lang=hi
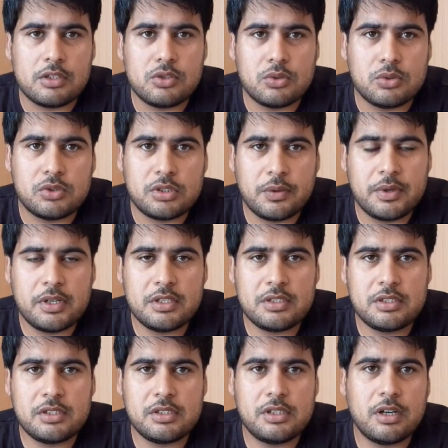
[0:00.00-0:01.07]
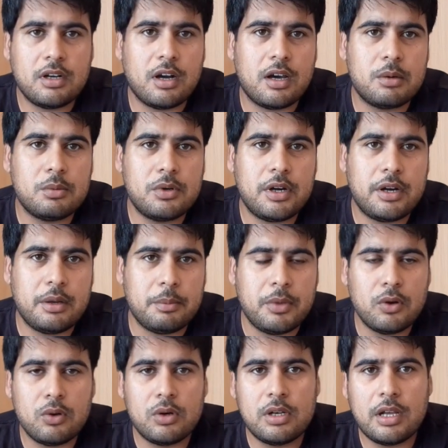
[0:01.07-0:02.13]
जो सेवेंटी सी का कार्बोरेटर
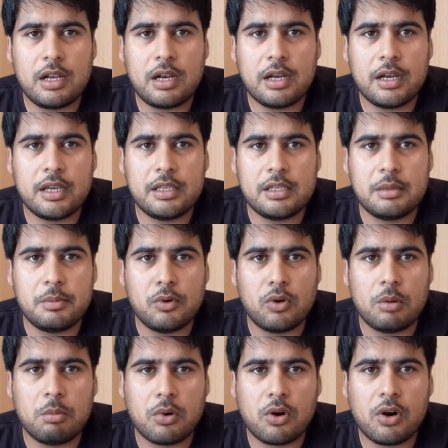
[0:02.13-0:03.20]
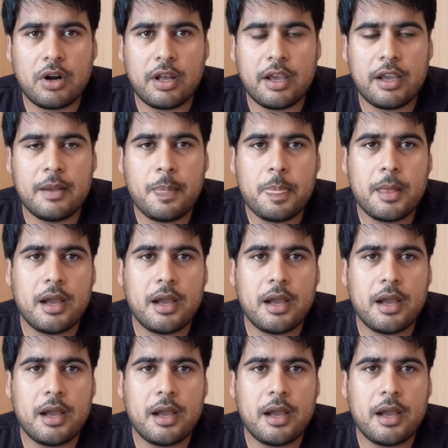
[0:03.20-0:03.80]
बिल्कुल ना लगाइए बिल्कुल प्रॉड है